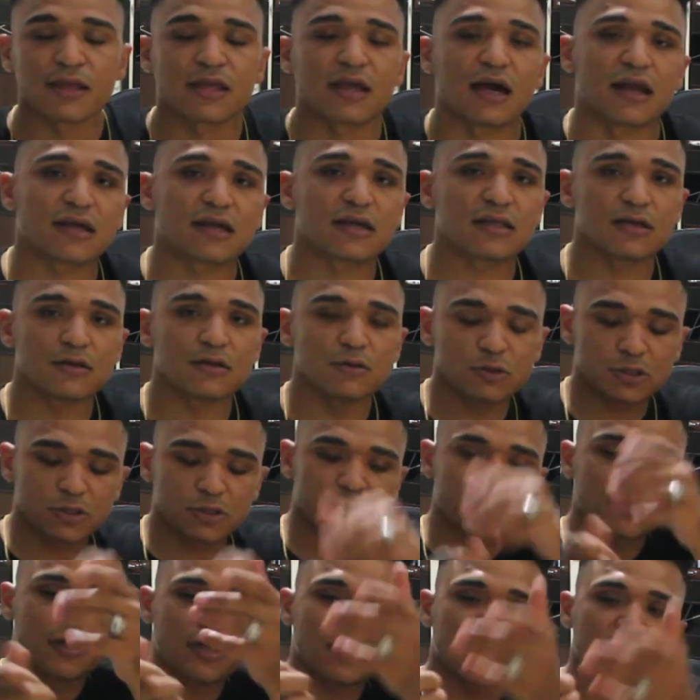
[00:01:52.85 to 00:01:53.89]
Yani gidin
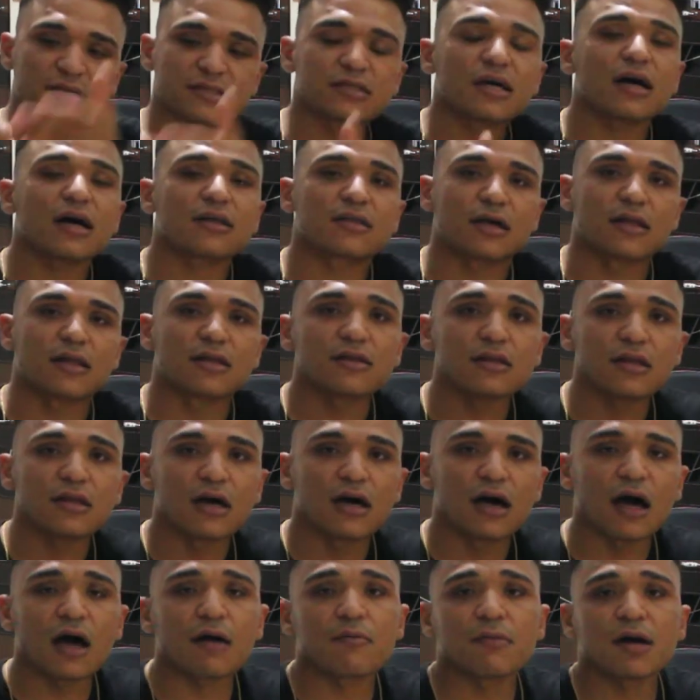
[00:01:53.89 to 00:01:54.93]
3000 liraya saat alın
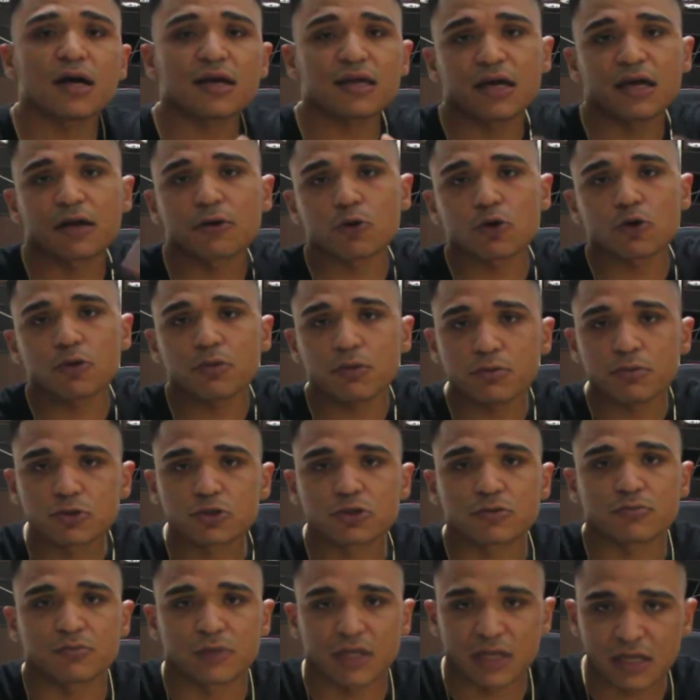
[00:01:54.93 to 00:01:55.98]
ama geri onu
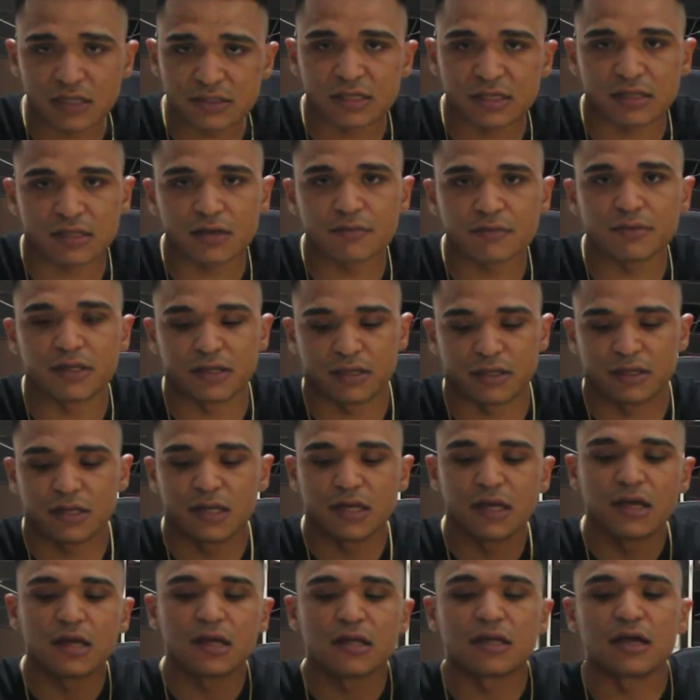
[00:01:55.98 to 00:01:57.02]
1,5 bin lira satabilin.
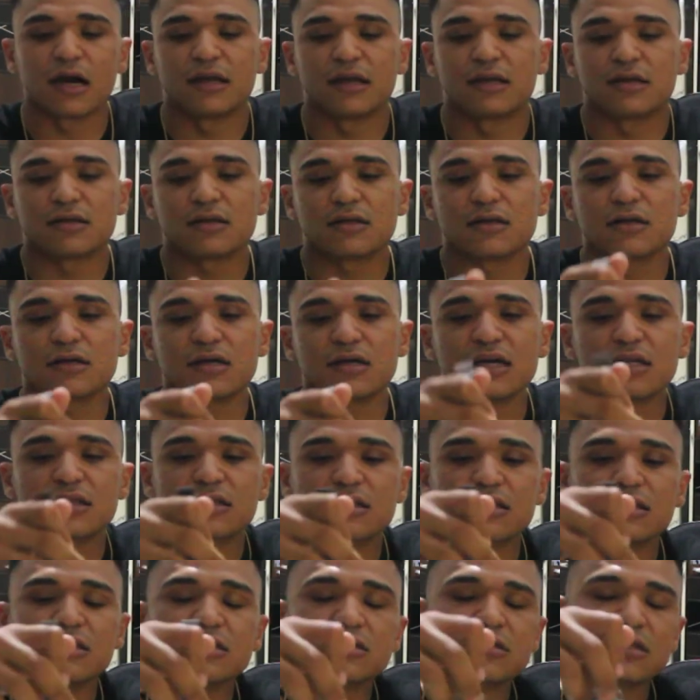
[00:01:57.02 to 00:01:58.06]
Yani
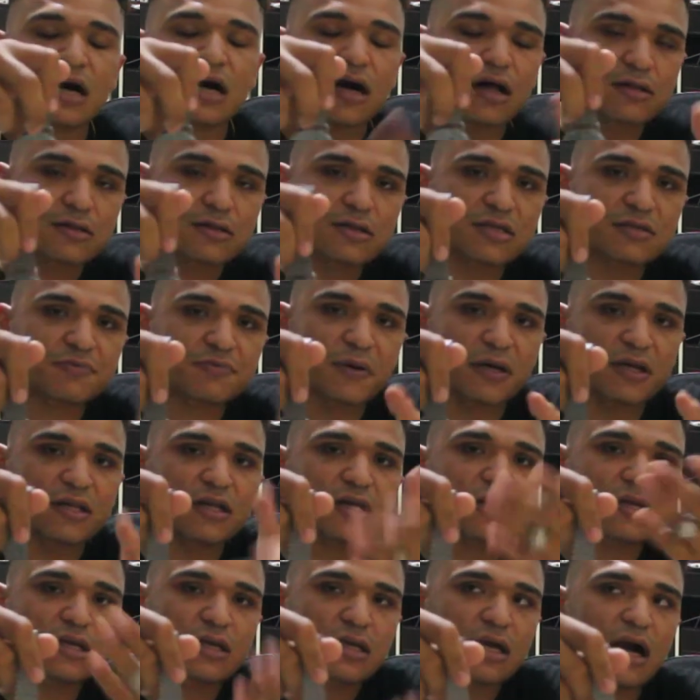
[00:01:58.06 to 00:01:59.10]
ettiğiniz, aldığınız
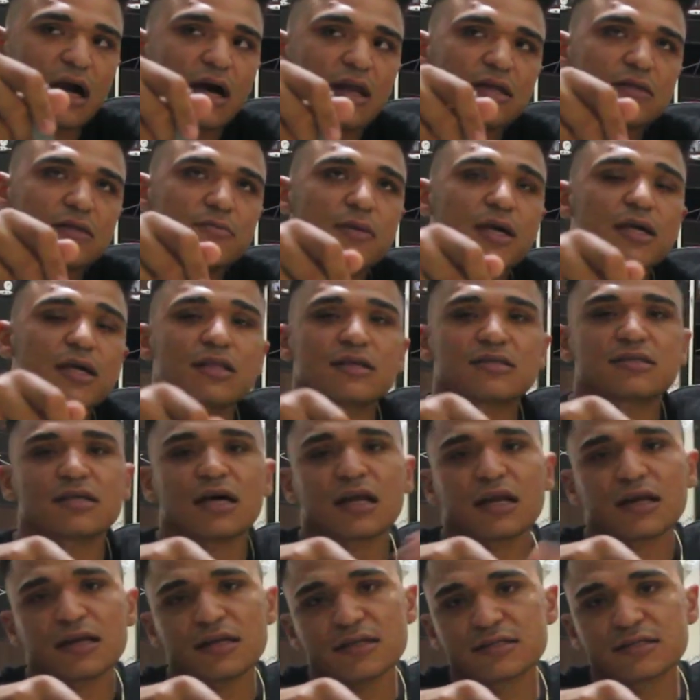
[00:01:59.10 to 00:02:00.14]
paradan kar etmeyin de
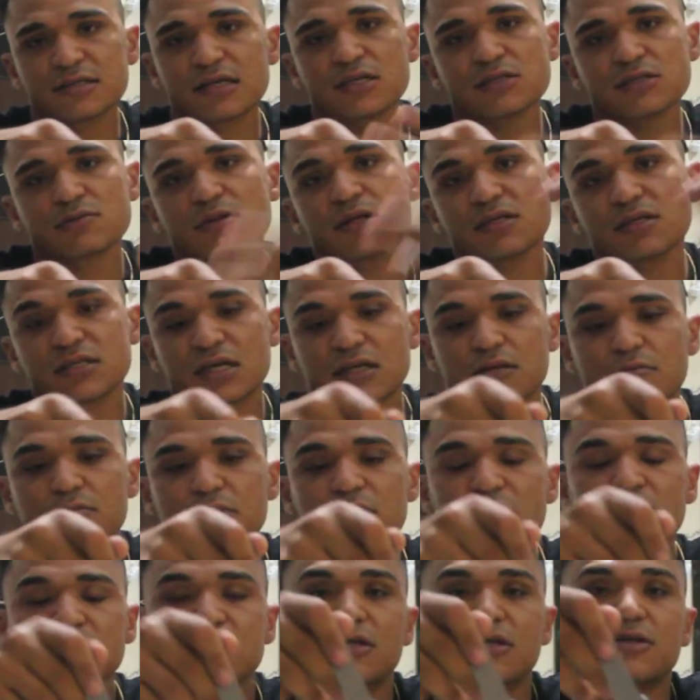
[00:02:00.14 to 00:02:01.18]
zarar etseniz bile
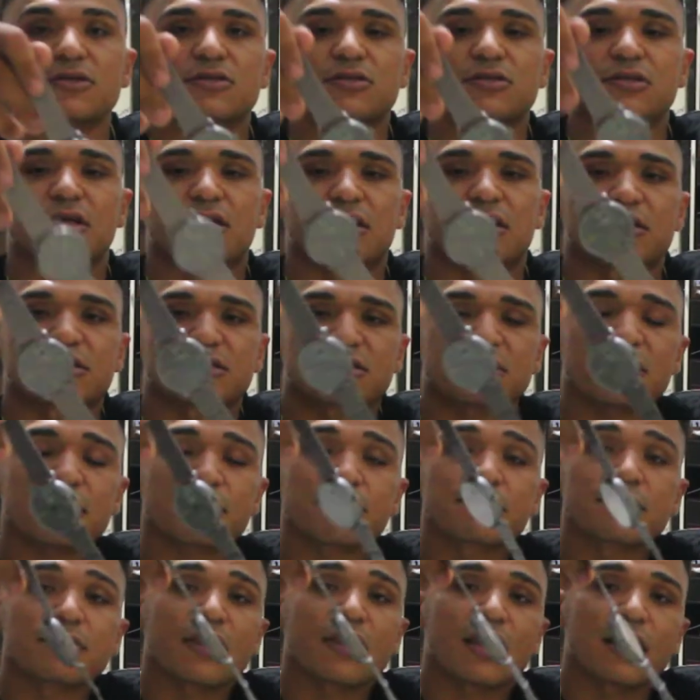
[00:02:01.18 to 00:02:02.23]
satmaya çalışın arkadaşlar.
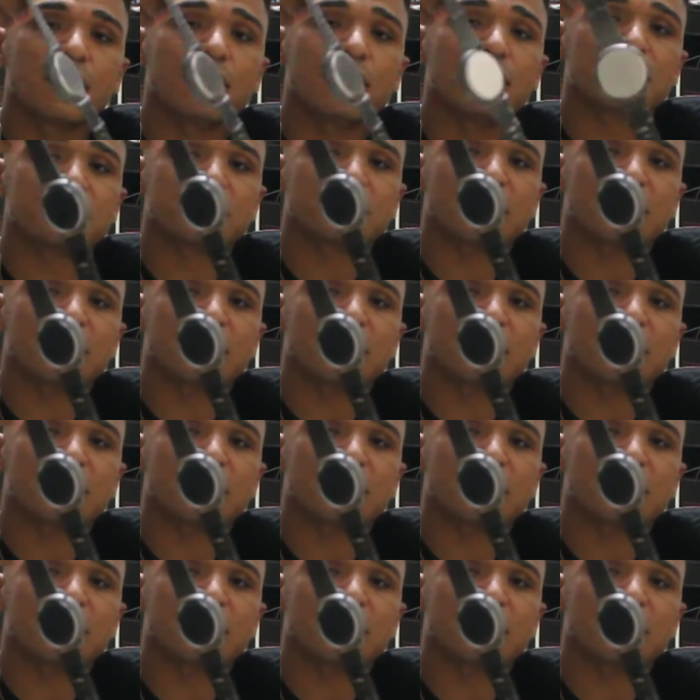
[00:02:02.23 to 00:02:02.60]
Öyle